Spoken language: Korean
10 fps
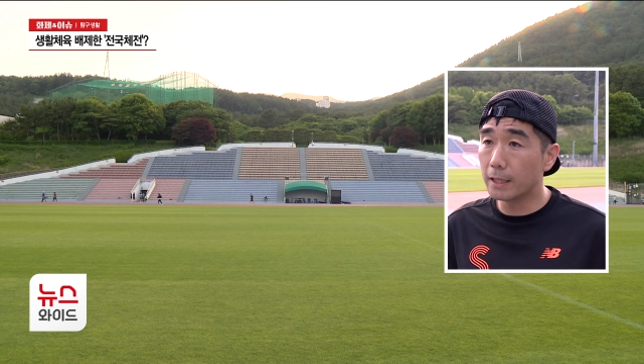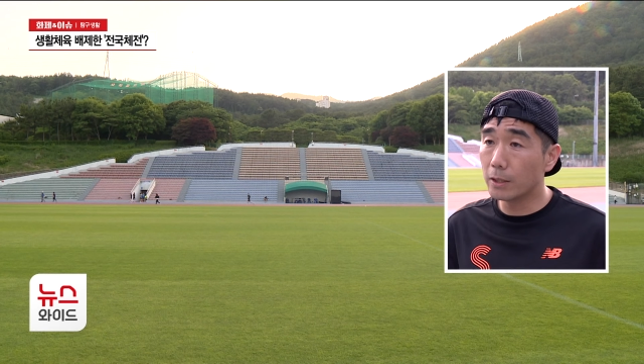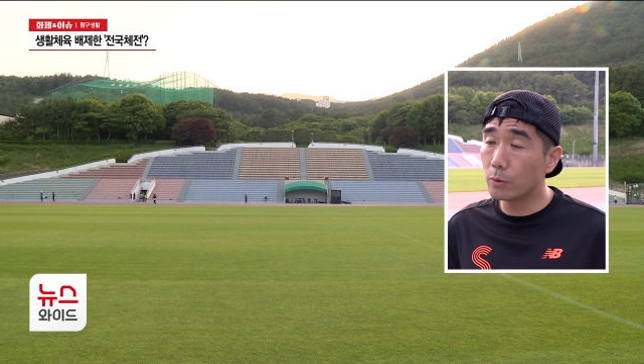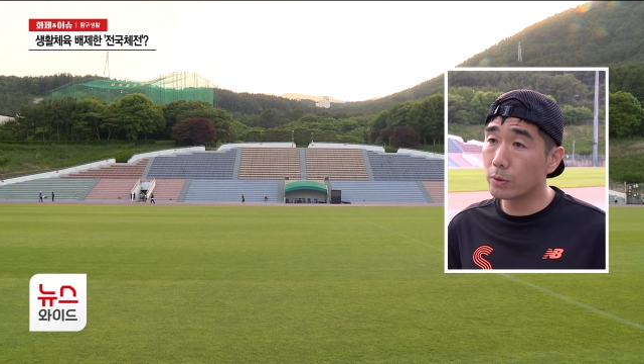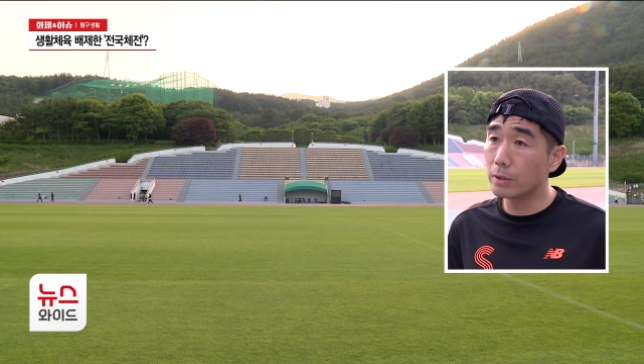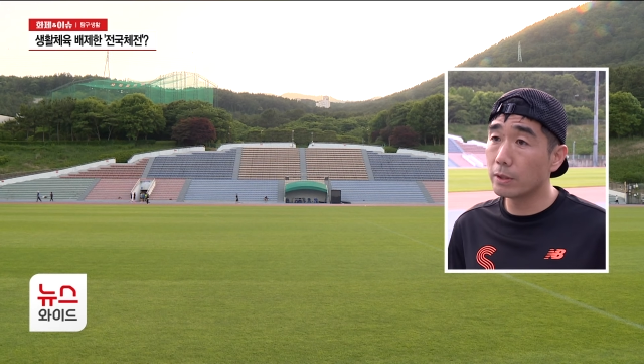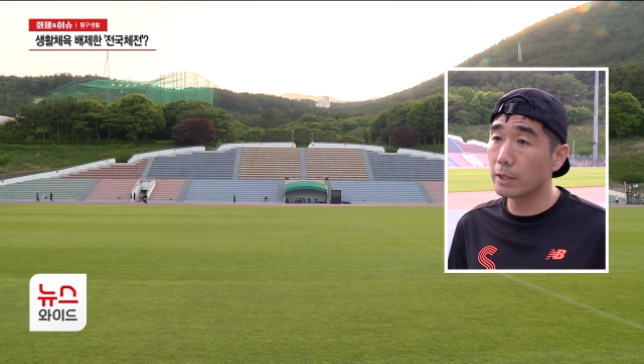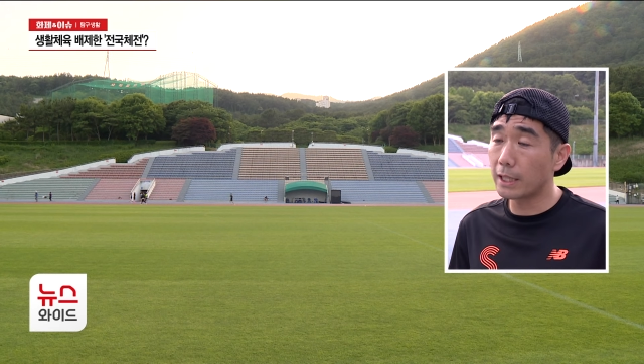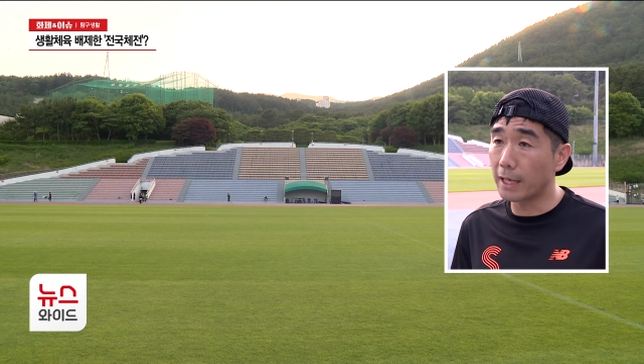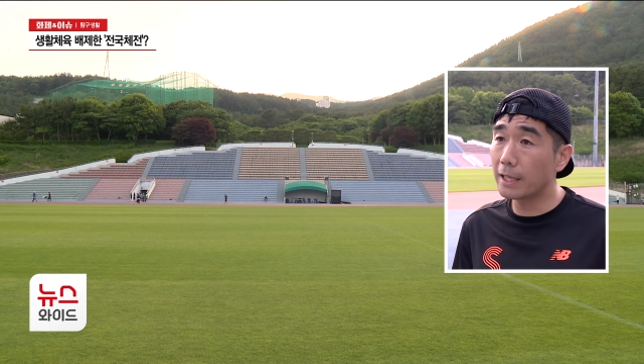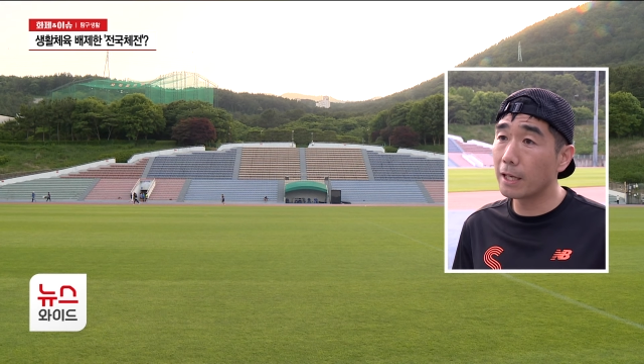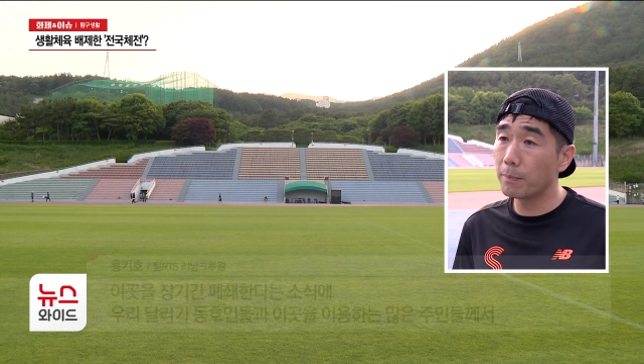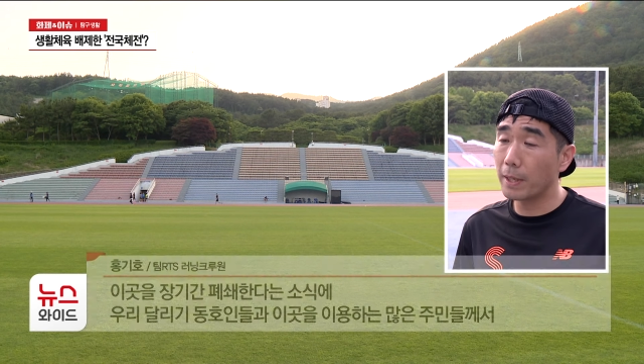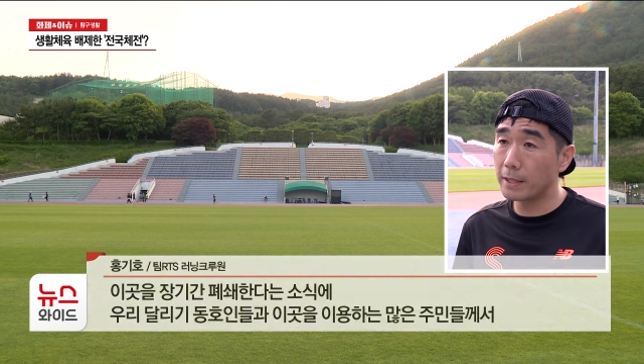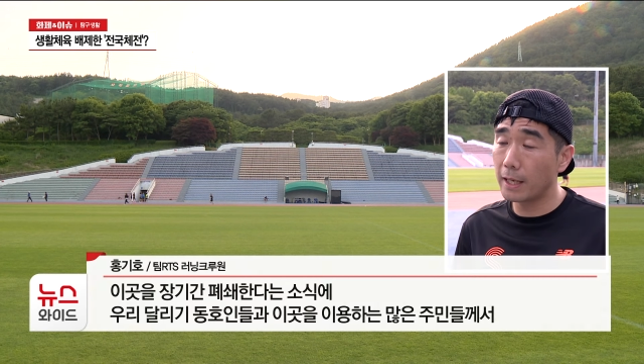이곳을 장기간
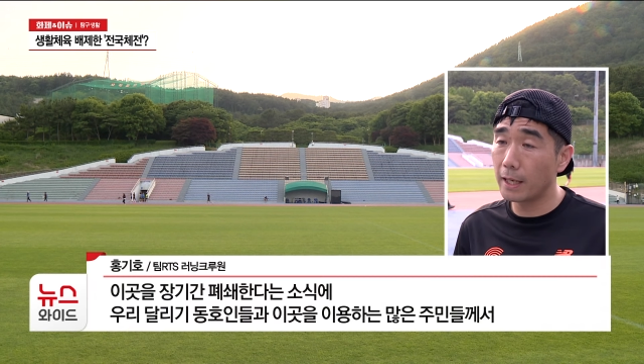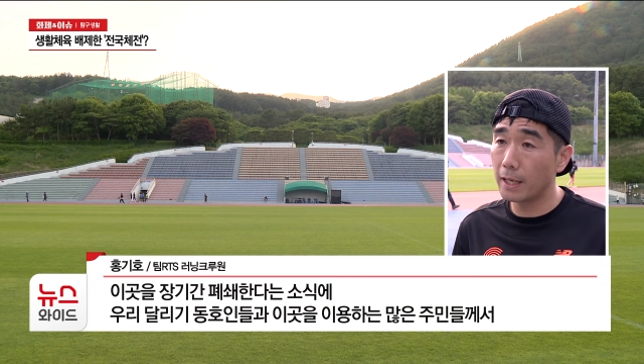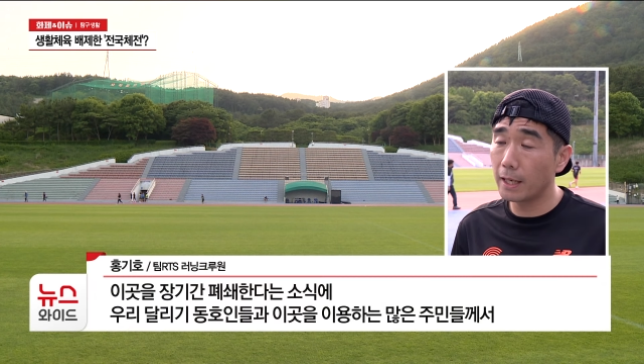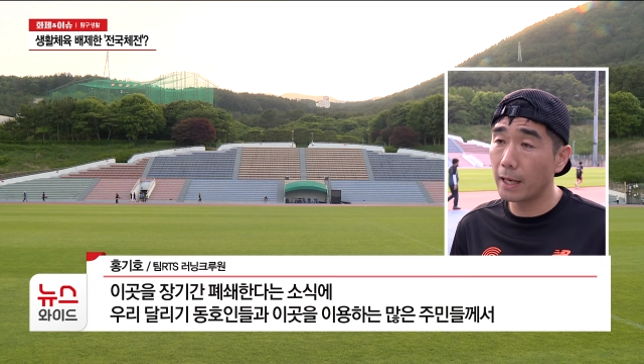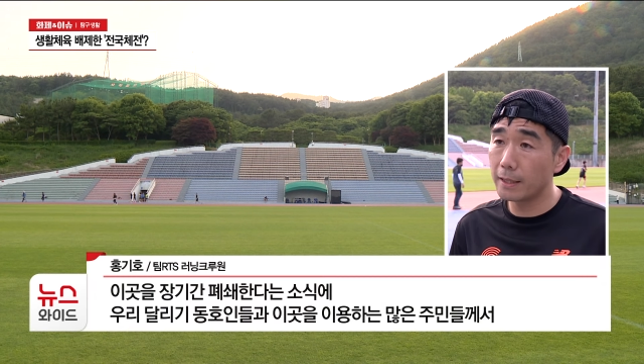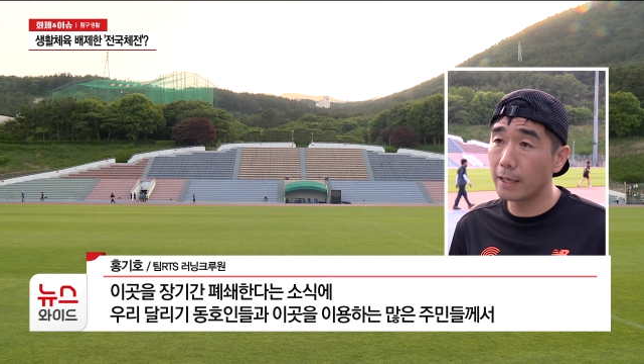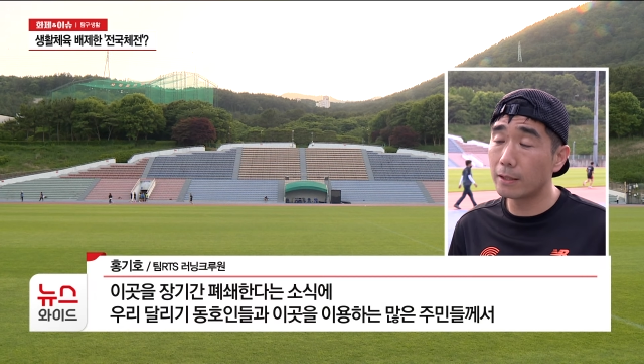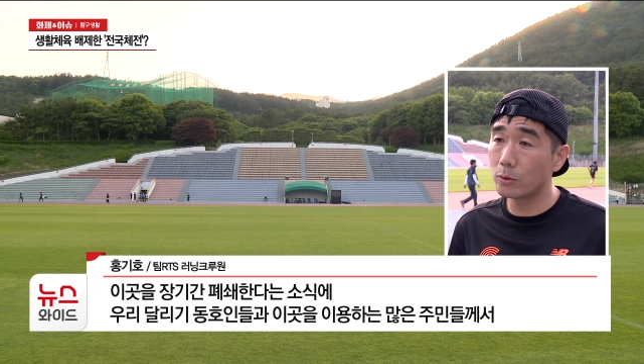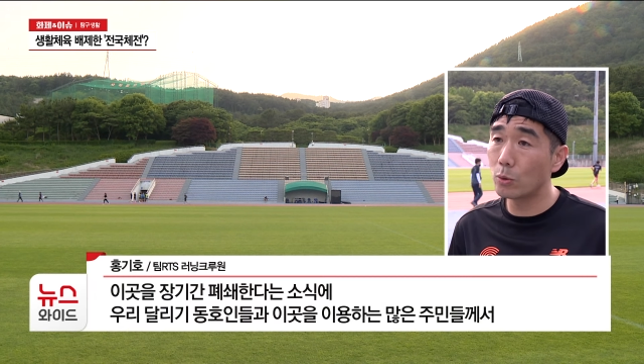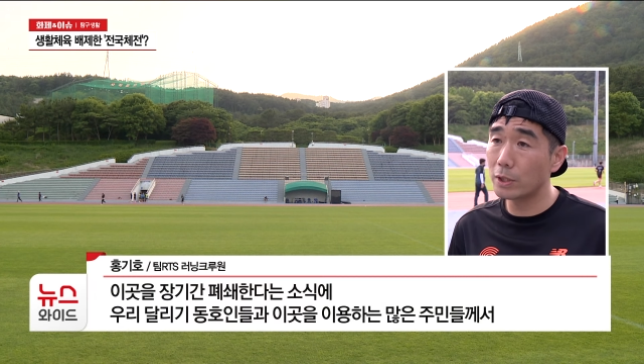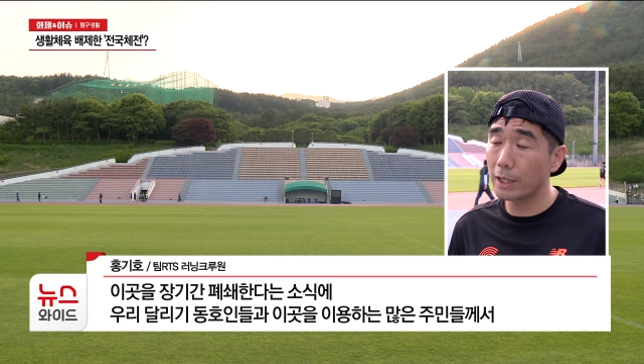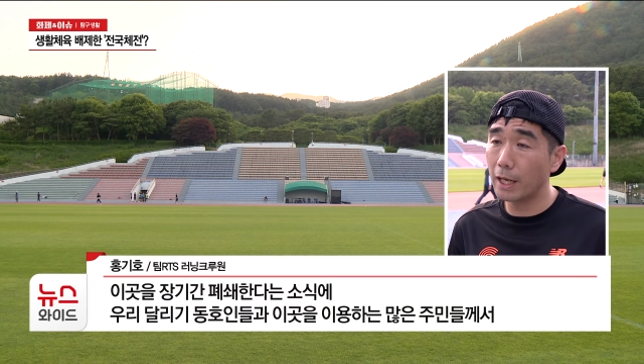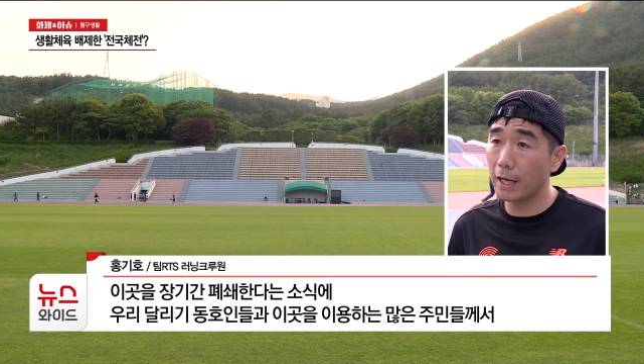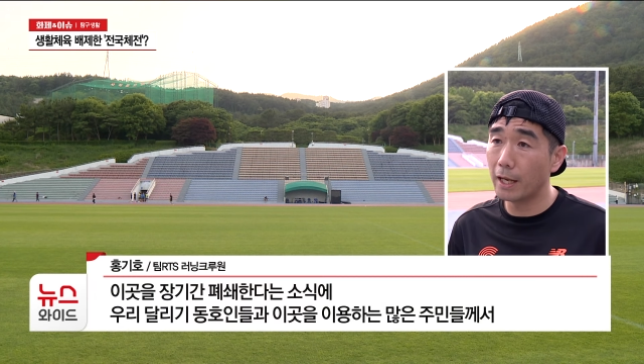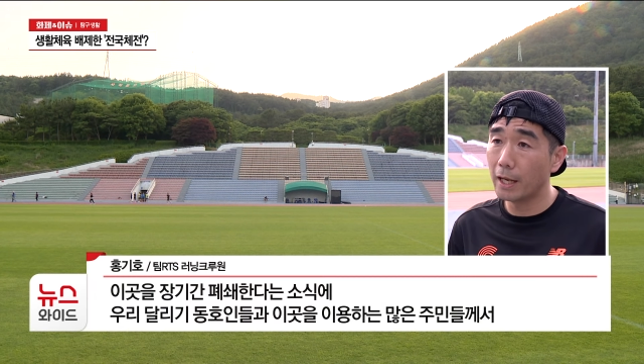폐쇄한다는
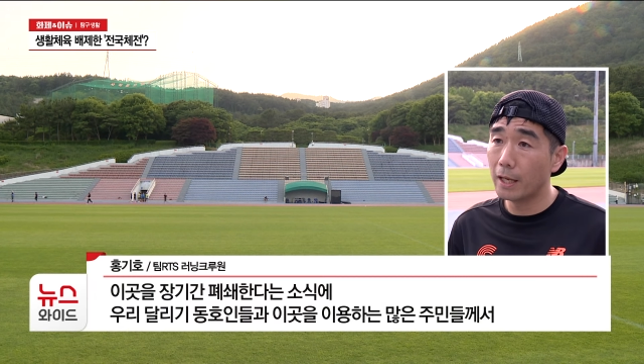소식에